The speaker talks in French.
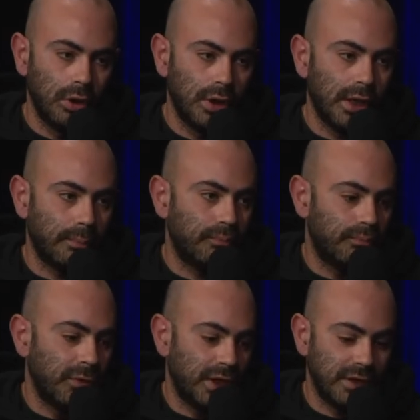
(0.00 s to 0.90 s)

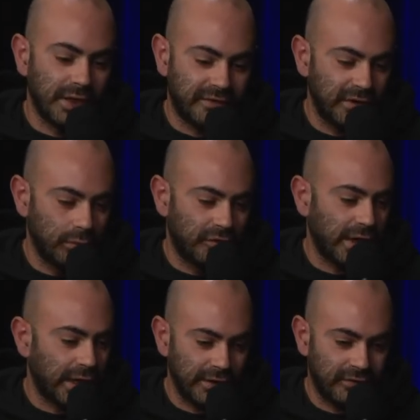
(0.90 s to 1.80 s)
la, cible,
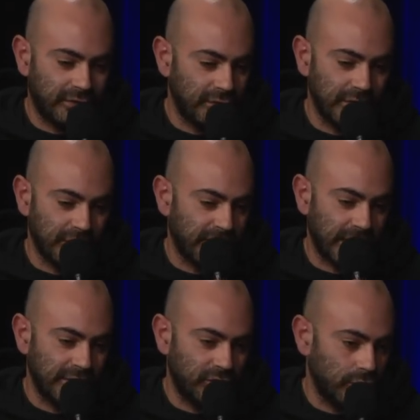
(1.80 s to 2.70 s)
ça reste, ça,
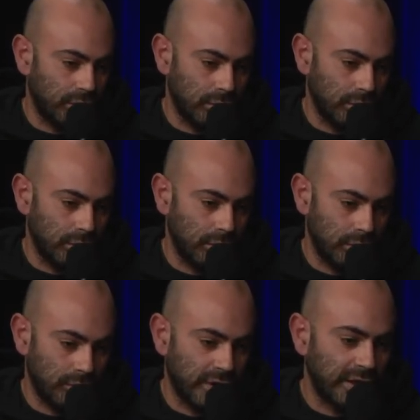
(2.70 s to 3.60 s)
reste,
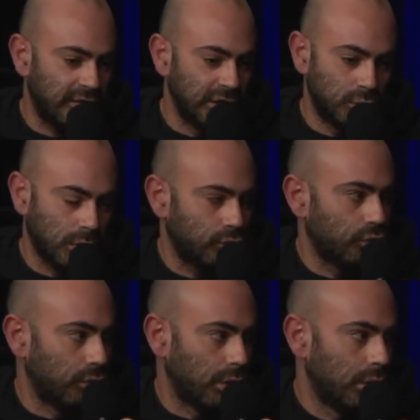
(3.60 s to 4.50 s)
ça reste les joueurs du
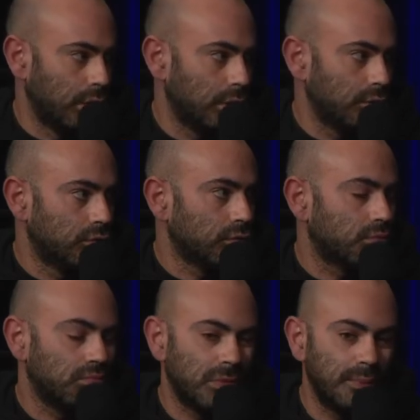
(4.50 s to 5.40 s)
jeu. Hein. Donc,
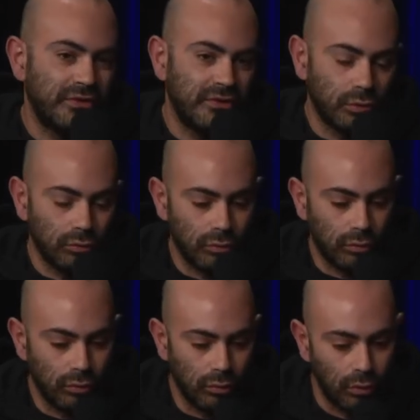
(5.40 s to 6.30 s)
même si
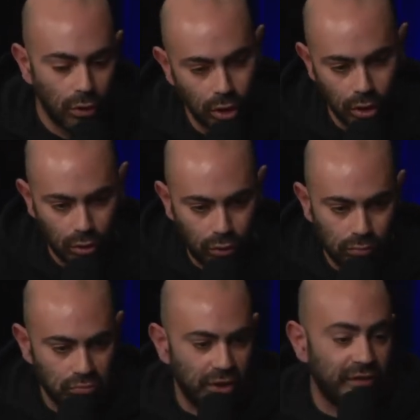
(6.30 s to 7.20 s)
on,
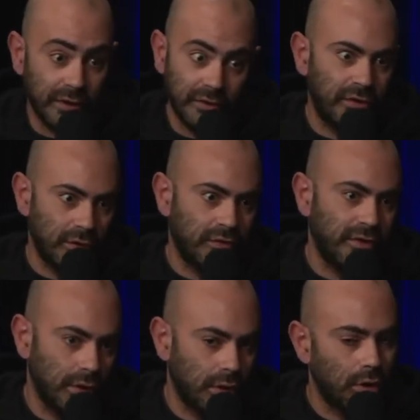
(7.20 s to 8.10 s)
et c'est
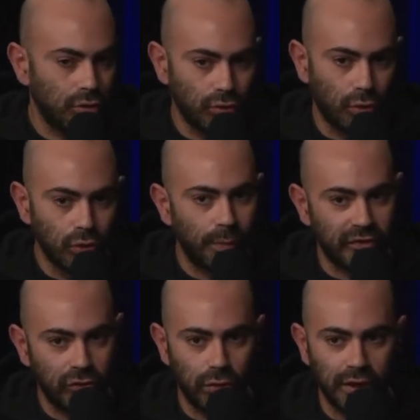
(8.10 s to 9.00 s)
une grosse
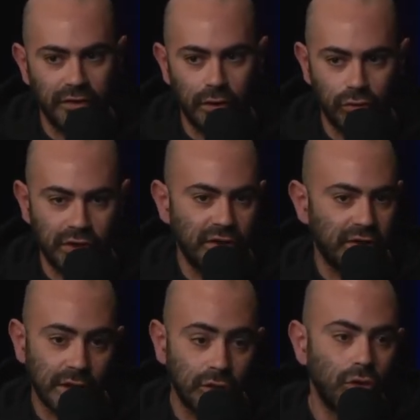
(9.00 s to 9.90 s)
partie de l'ADN de Kit
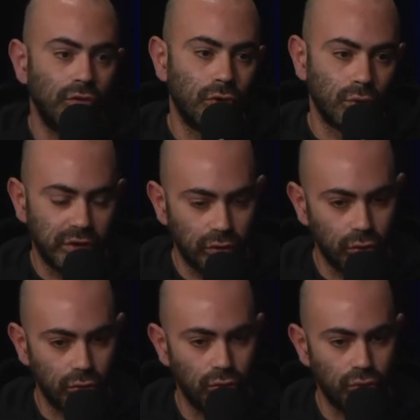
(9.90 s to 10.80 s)
Katana et de notre volonté
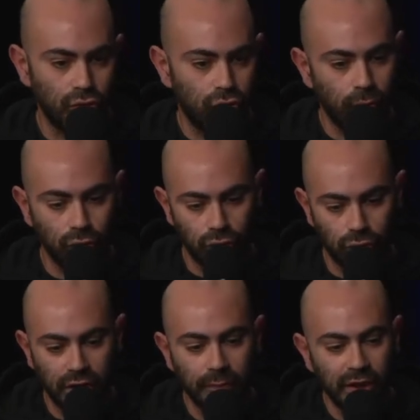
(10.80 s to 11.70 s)
de, de justement
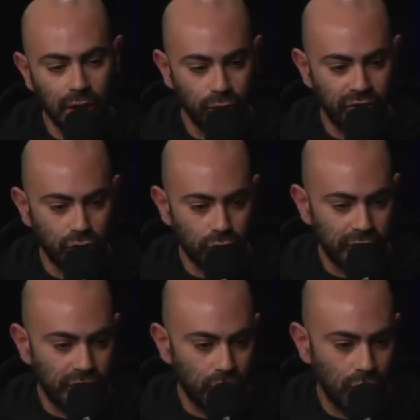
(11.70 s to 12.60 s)
d'amener la musique de jeux
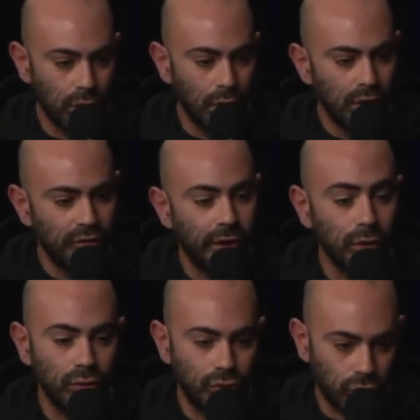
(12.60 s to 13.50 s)
vidéo vers
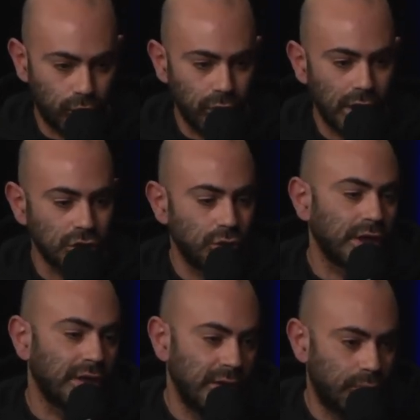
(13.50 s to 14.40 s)
une audience plus large, de
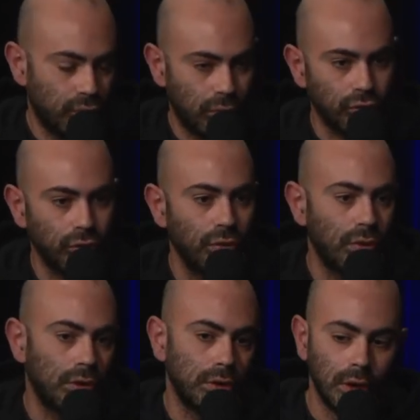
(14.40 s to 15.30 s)
créer des ponts entre
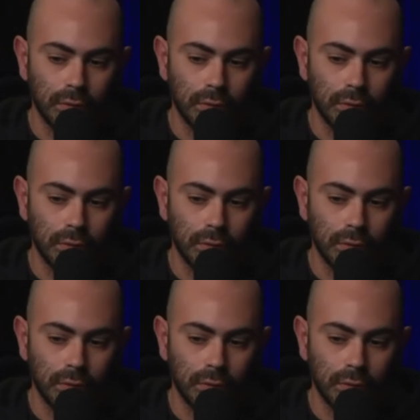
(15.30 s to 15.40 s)
euh,